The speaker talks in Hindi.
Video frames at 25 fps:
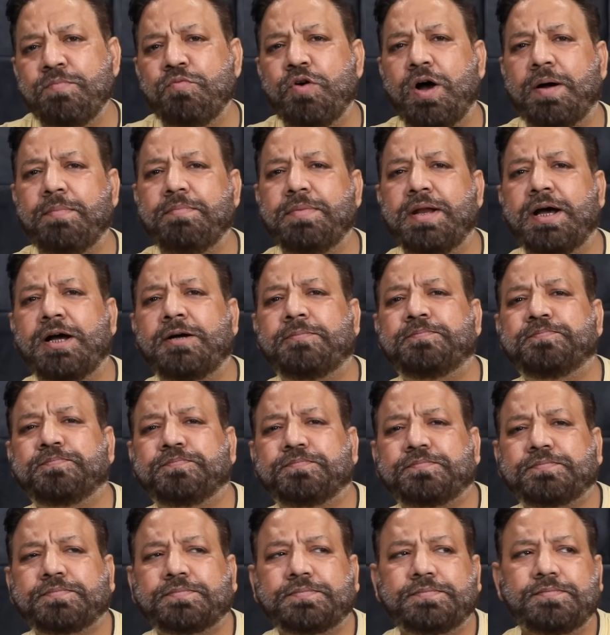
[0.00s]
में मामला
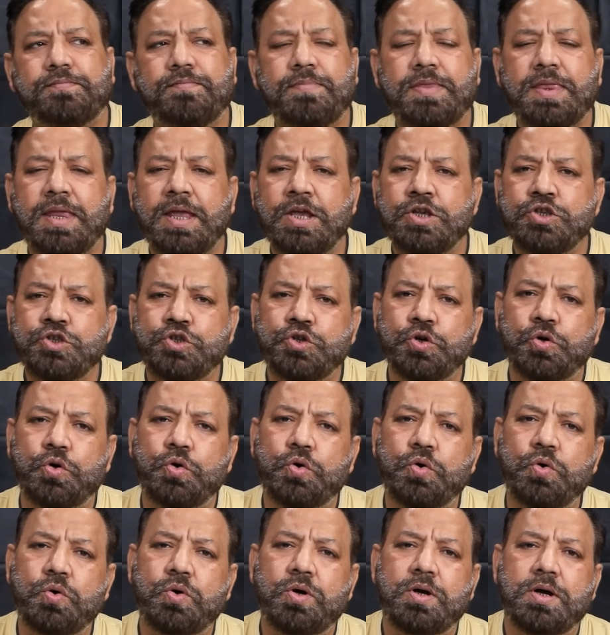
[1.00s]
जो
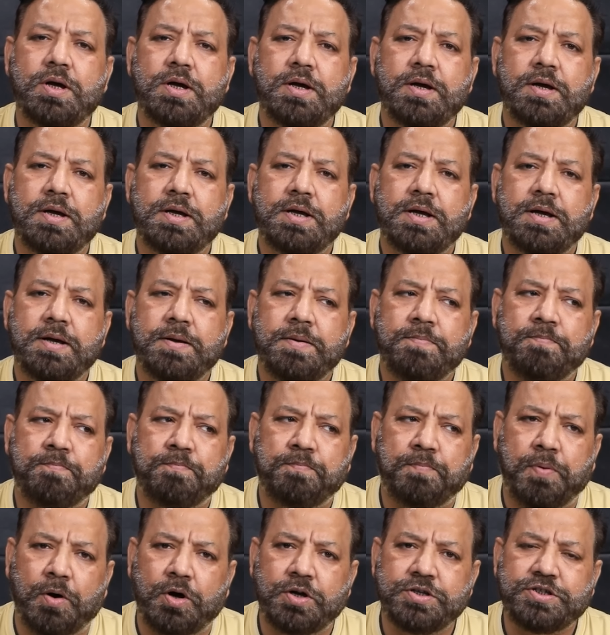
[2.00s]

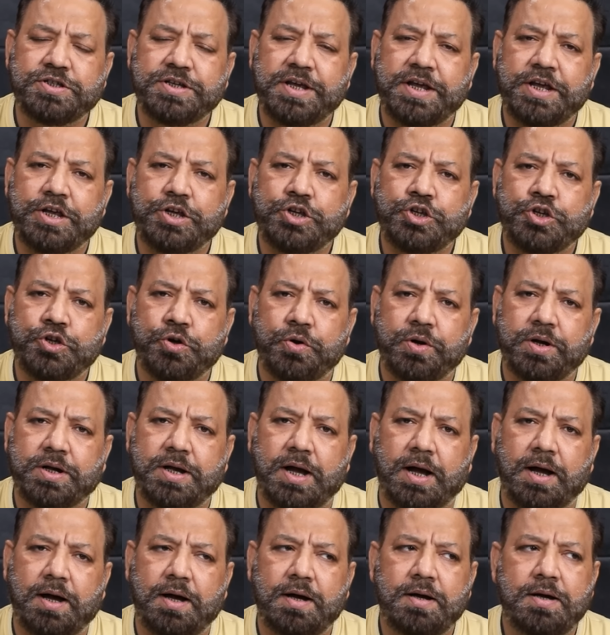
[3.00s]
पहुंचे
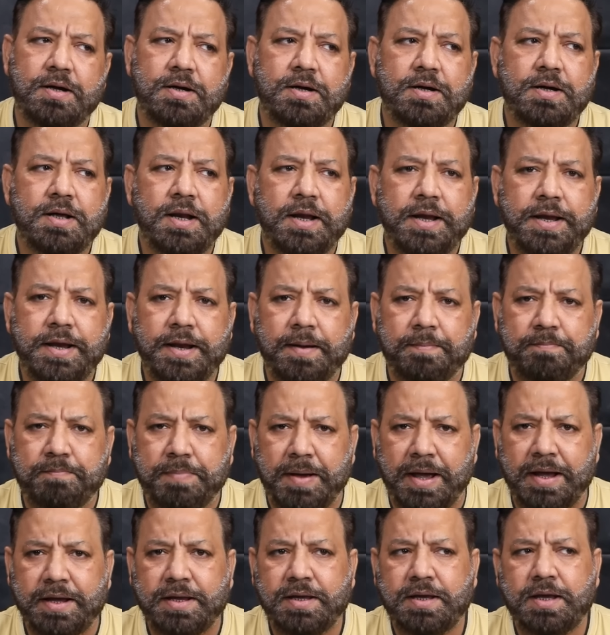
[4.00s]
शुरका
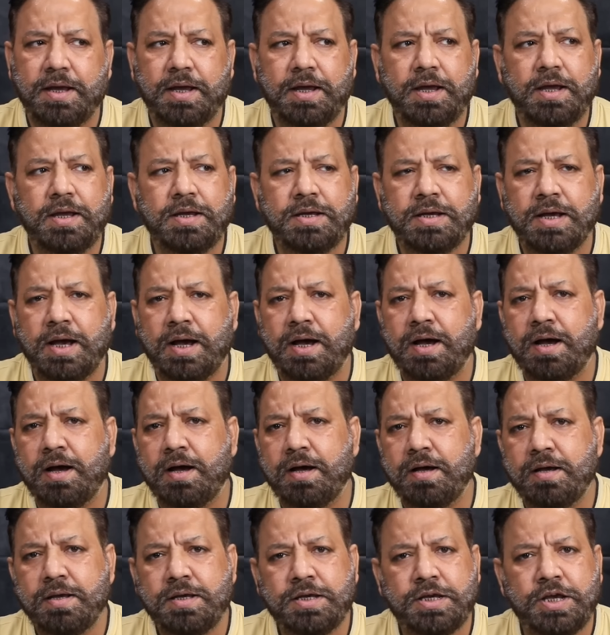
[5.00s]
लब्बैक के या
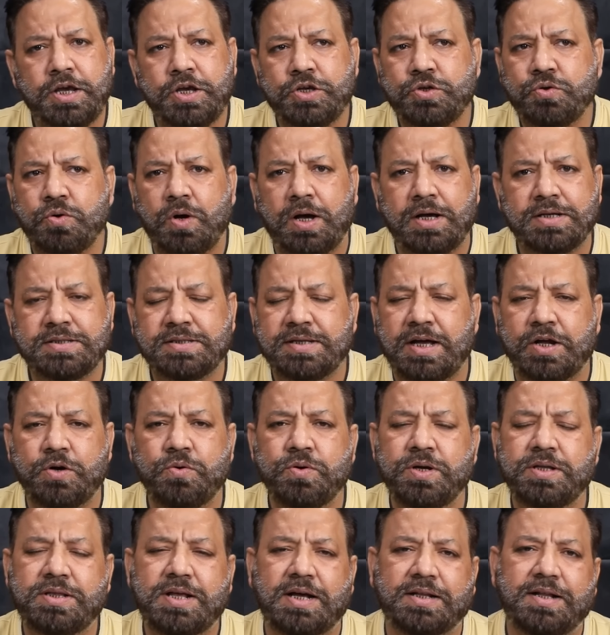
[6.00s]
ये जो
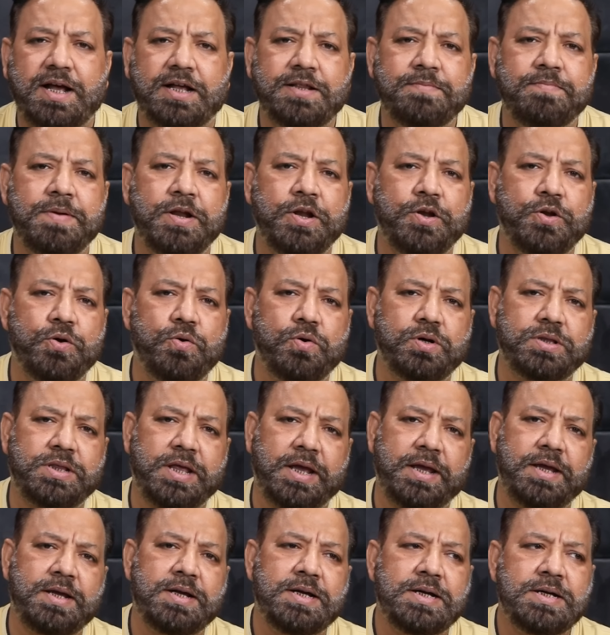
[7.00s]
हज़ारों की तादाद में लोग
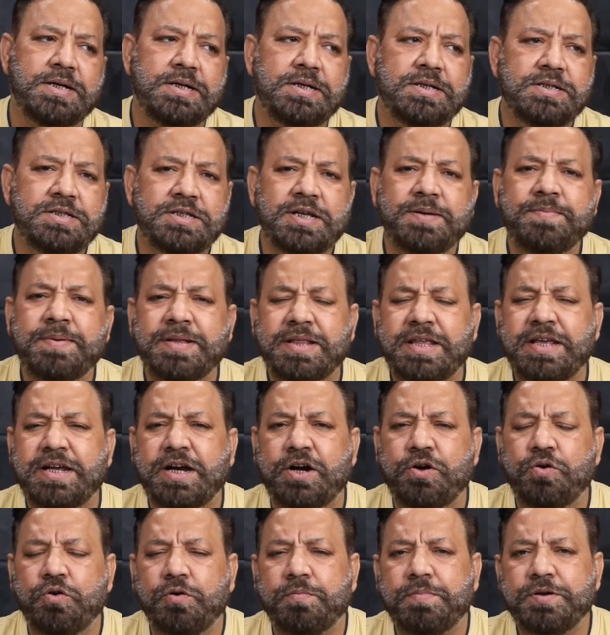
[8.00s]
थे जिनमें
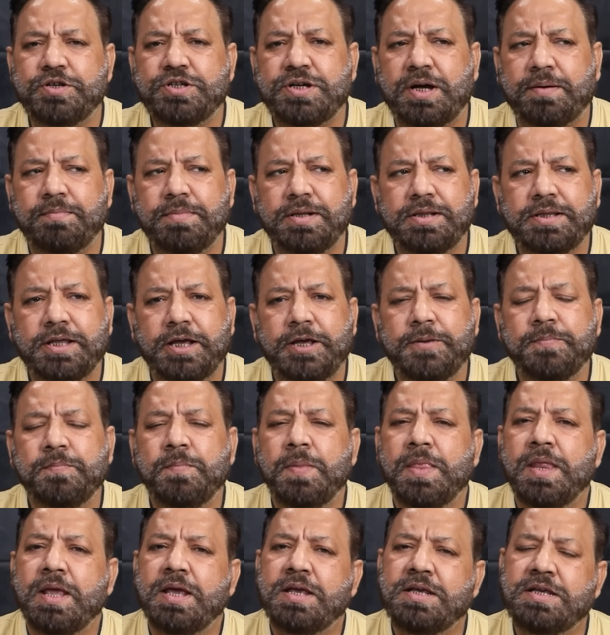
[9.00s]
दीगर लोग भी शामिल थे
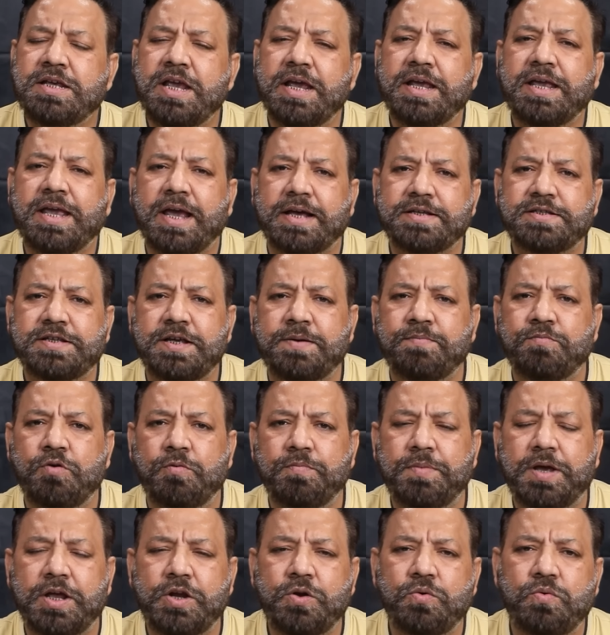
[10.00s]
ये कैसे
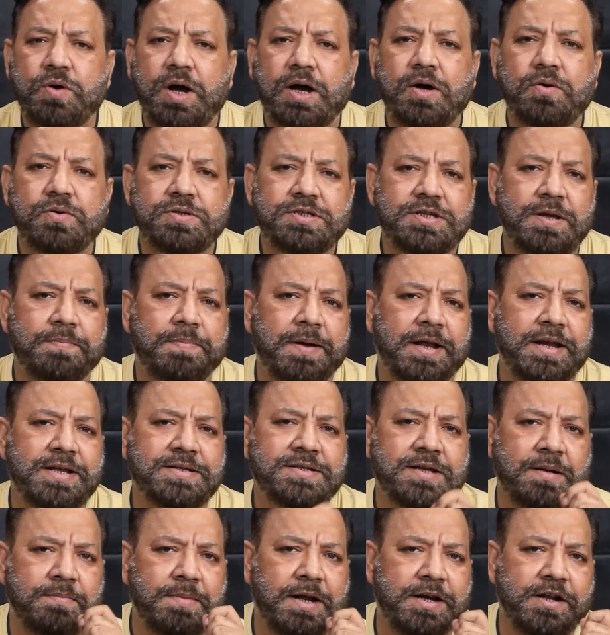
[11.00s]
मुमकिन हुआ उससे पहले
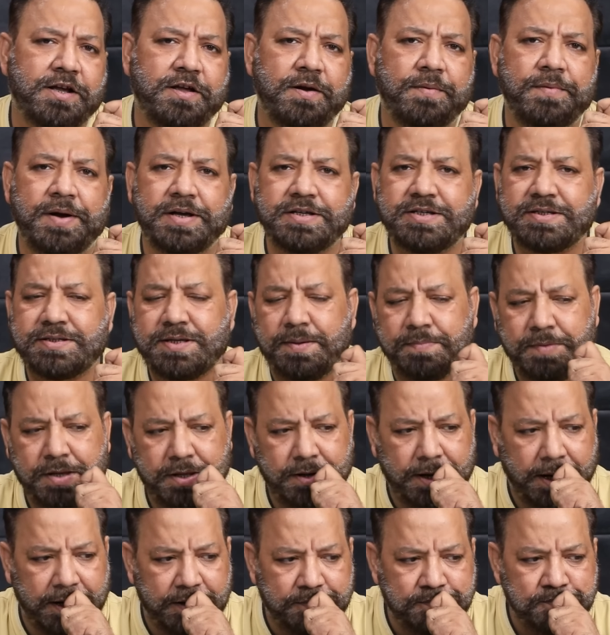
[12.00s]
सलमान अक्रम राजा साहब की
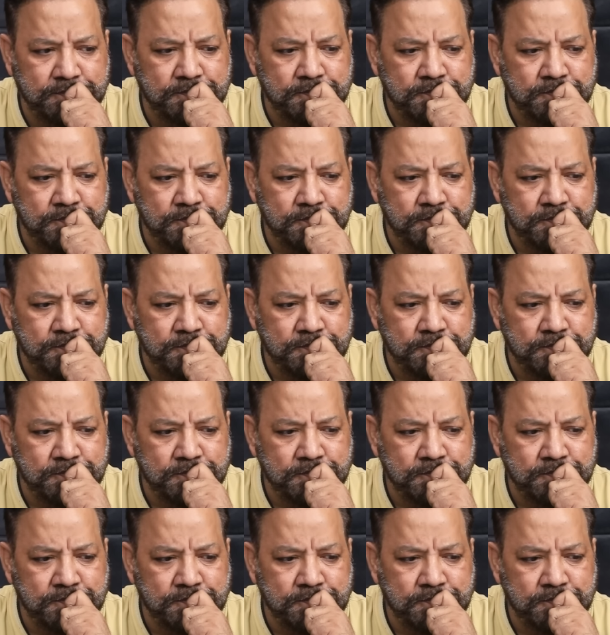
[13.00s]
राय